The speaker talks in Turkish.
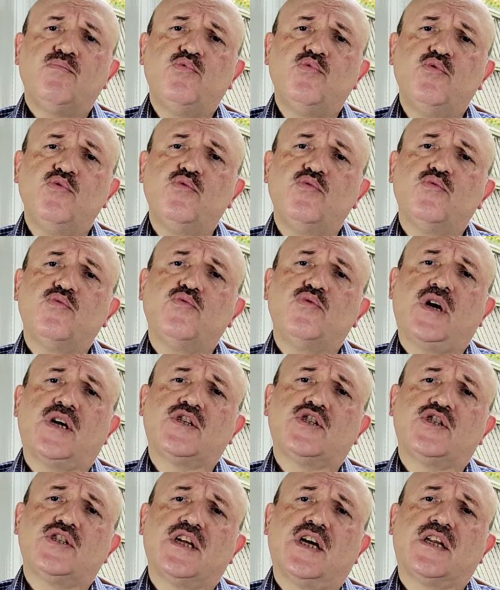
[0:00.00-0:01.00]
Bu
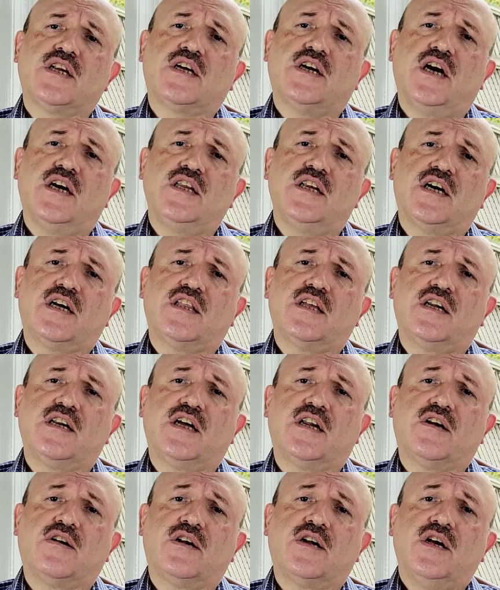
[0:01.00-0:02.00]
açıdan
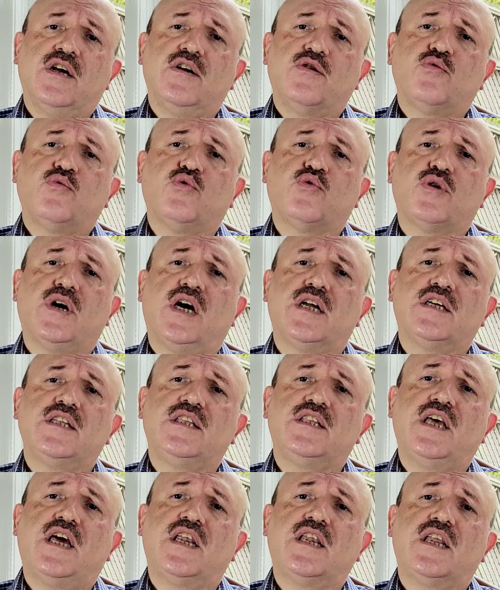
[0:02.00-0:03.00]
kaynaklanan
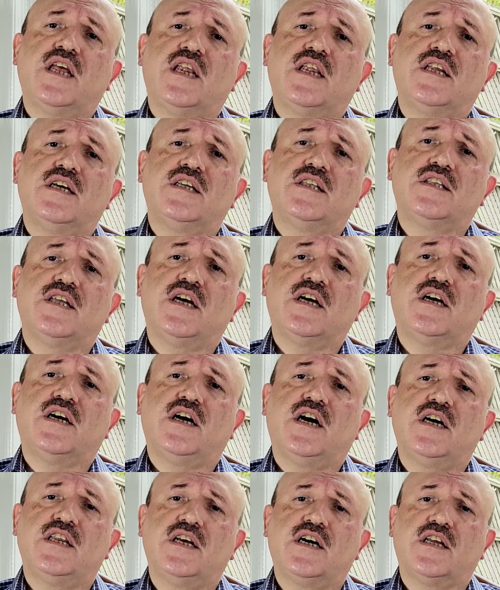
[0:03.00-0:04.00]
Kur'an'ın delillallığından
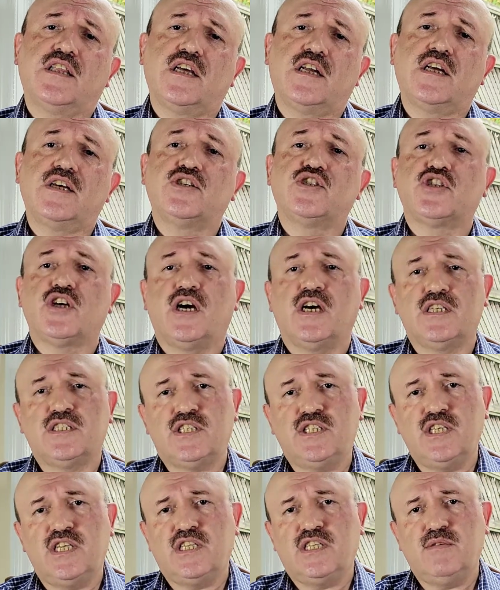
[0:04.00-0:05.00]
kaynaklanan
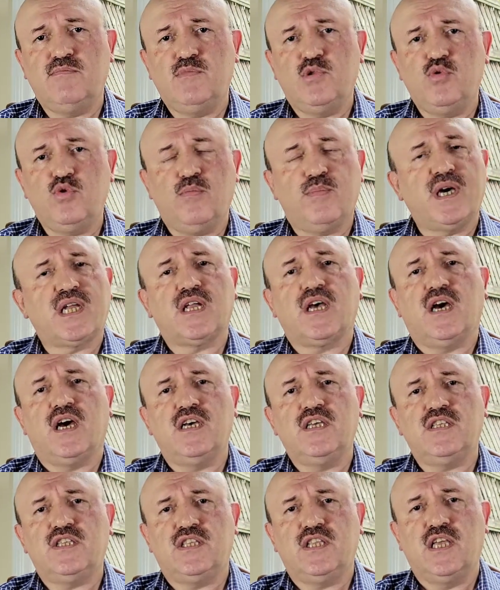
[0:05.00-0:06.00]
şahsiyetim diyor bana
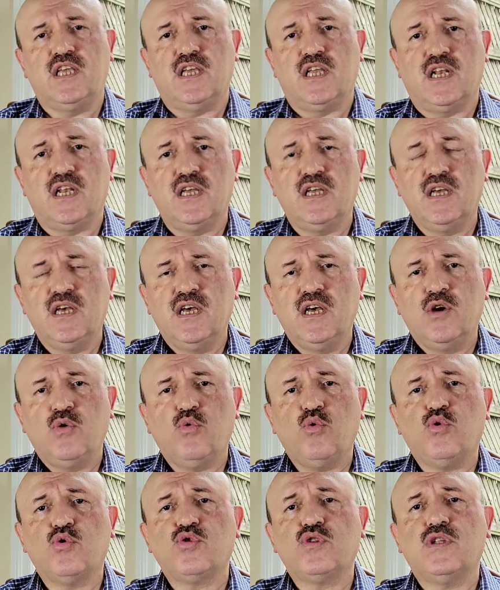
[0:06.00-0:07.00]
ait değil.
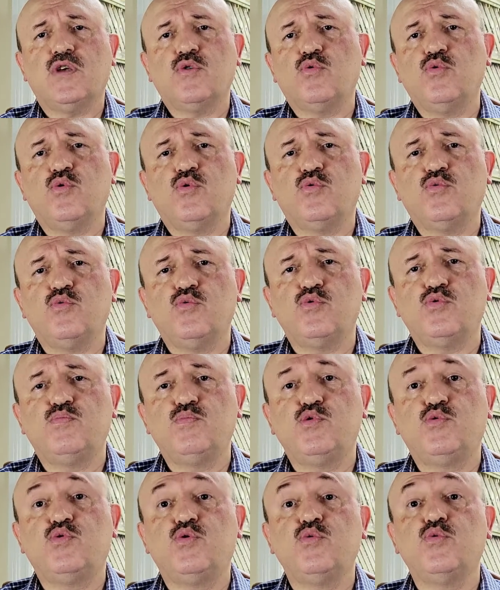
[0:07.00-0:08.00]
Orada
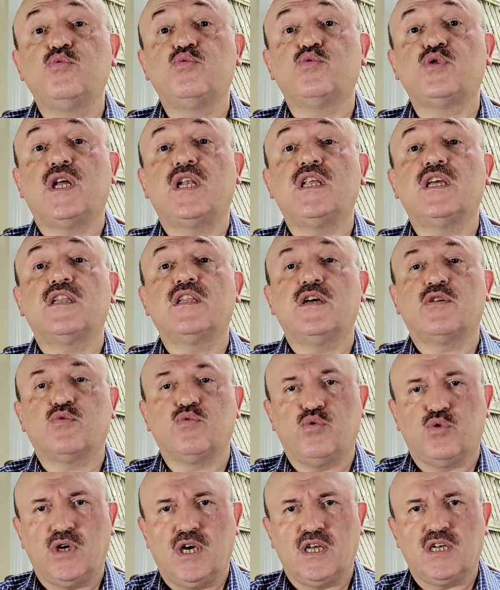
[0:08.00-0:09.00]
gördüğünüz bütün güzellikler
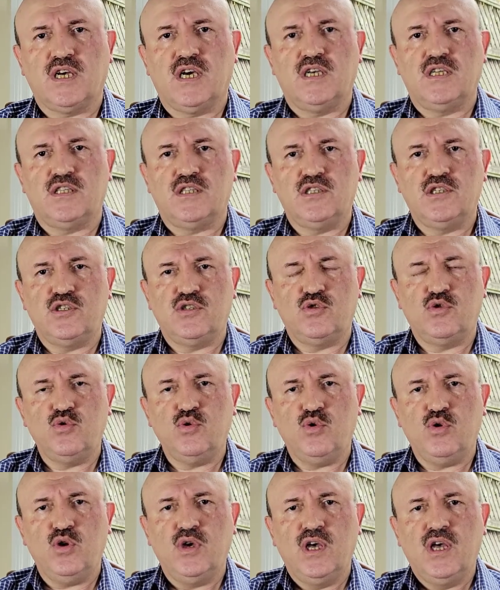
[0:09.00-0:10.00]
Kur'an'a aittir
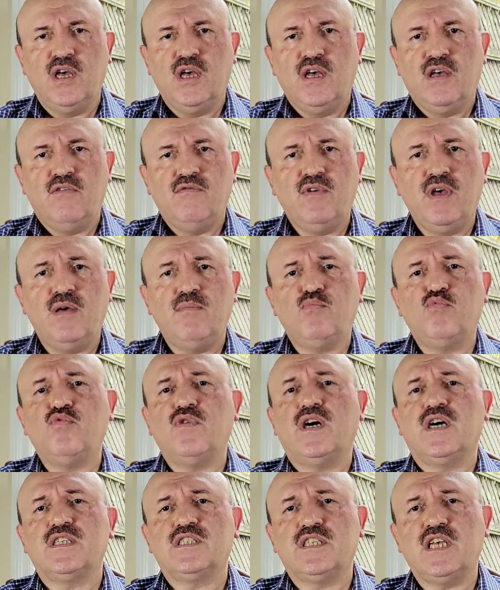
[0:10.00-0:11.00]
diyor ve
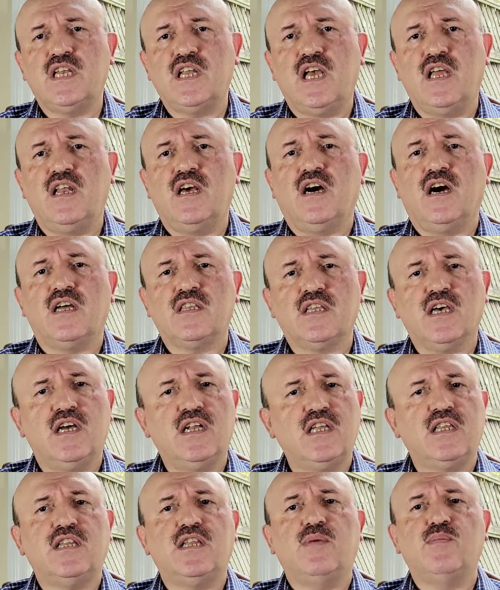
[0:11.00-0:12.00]
muazeneyle,
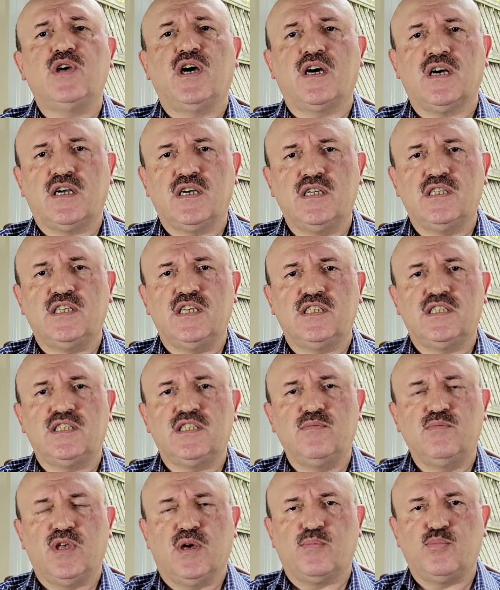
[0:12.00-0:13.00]
adaletle bir hakkı
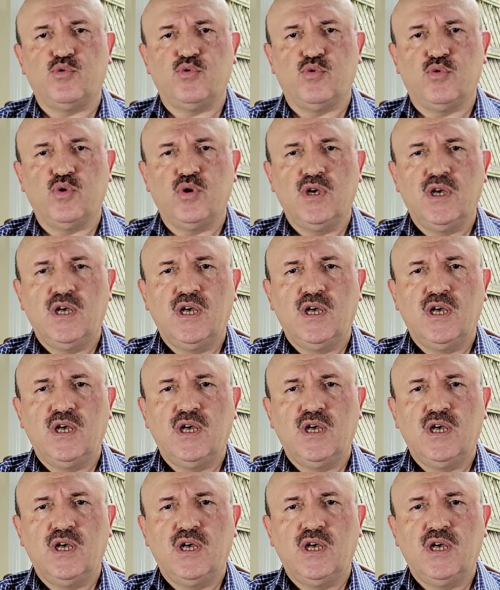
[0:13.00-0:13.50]
teslim yapıyor.